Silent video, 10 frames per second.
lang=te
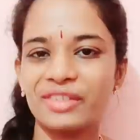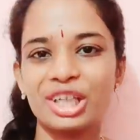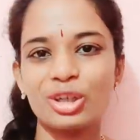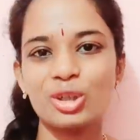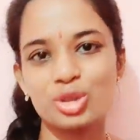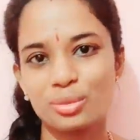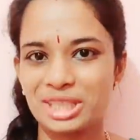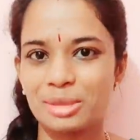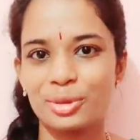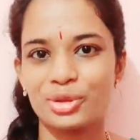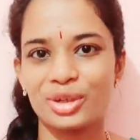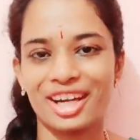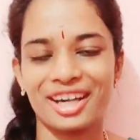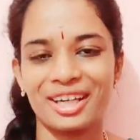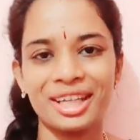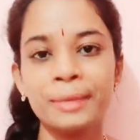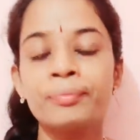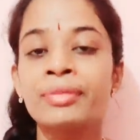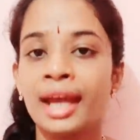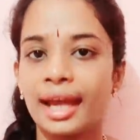వీడియోలో చూపించబోతున్నానండి
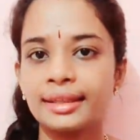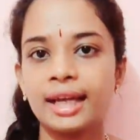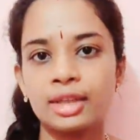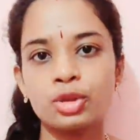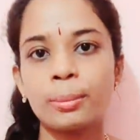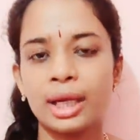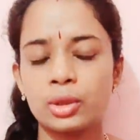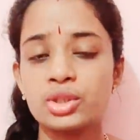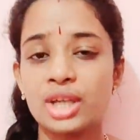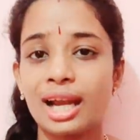అండ్ దాంతోపాటు